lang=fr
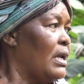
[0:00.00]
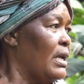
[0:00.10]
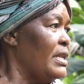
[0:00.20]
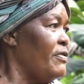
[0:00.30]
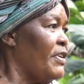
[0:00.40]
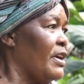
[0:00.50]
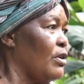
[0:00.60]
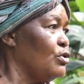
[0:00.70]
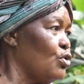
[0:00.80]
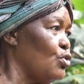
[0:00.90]
Les
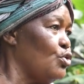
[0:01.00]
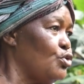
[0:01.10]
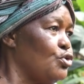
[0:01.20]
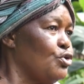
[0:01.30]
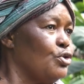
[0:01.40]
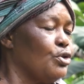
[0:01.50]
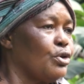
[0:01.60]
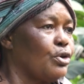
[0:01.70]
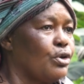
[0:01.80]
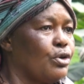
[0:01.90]
différentes cultures
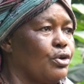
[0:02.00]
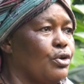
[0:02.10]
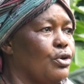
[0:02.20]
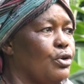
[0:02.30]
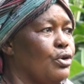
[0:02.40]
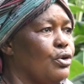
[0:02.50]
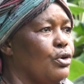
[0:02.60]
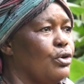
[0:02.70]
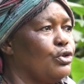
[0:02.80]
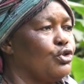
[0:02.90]
que
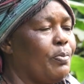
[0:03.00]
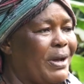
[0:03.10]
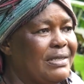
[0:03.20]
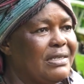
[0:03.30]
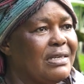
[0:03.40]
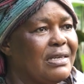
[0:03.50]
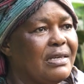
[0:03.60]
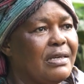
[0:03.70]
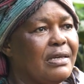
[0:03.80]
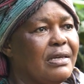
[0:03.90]
je pratique,
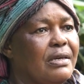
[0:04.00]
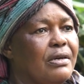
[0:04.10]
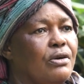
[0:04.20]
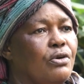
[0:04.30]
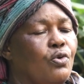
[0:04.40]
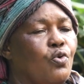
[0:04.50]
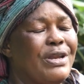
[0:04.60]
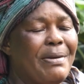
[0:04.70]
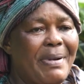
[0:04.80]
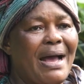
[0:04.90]
au
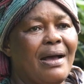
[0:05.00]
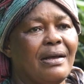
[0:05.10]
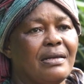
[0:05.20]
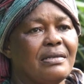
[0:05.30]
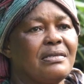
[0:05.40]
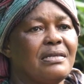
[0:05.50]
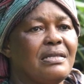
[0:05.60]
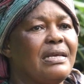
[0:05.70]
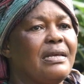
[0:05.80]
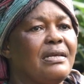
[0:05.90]
départ,
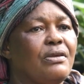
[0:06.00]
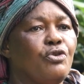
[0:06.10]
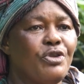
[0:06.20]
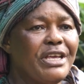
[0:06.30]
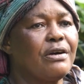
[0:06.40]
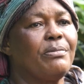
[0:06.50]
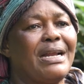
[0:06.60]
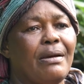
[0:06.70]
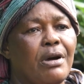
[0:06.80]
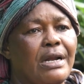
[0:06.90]
c'était uniquement
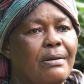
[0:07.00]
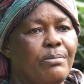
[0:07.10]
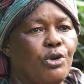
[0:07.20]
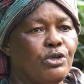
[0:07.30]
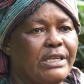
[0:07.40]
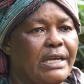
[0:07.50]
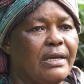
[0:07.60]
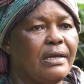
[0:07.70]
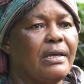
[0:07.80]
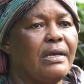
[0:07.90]
la banane plantain.
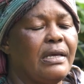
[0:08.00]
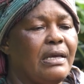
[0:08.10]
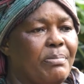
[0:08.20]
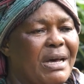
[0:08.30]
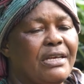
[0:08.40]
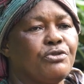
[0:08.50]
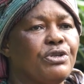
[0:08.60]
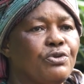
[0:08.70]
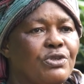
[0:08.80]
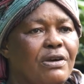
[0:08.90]
Et par la
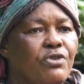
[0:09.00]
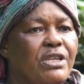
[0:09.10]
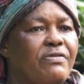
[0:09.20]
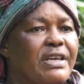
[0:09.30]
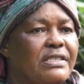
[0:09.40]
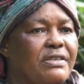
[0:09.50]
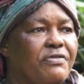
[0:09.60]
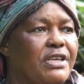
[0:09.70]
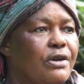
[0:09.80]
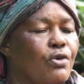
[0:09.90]
suite, nous avons
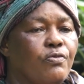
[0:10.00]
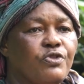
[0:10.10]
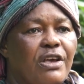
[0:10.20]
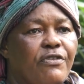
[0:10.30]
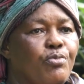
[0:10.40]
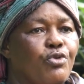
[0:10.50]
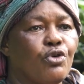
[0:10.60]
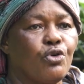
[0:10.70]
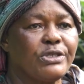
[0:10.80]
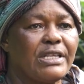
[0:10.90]
diversifié. Comme vous avez pu
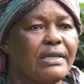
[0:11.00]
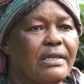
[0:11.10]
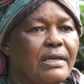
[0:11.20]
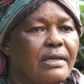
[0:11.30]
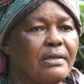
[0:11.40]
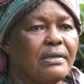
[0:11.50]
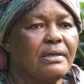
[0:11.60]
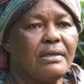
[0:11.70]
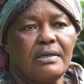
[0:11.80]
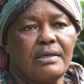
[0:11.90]
le constater,
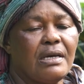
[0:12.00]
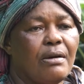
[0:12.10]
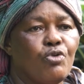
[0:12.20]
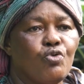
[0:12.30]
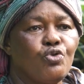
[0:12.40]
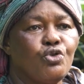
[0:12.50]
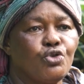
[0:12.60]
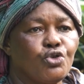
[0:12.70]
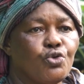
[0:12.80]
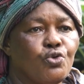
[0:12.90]
il y a beaucoup
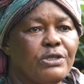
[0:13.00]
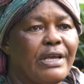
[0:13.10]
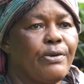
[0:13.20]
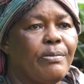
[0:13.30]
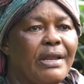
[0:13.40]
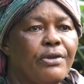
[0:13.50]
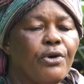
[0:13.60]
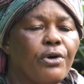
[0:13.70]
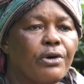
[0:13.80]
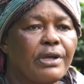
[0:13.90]
d'autres choses. Il y a le
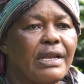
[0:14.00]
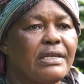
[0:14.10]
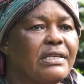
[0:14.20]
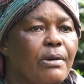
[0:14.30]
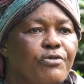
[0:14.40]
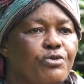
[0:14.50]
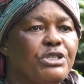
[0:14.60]
manioc, il y a les arbres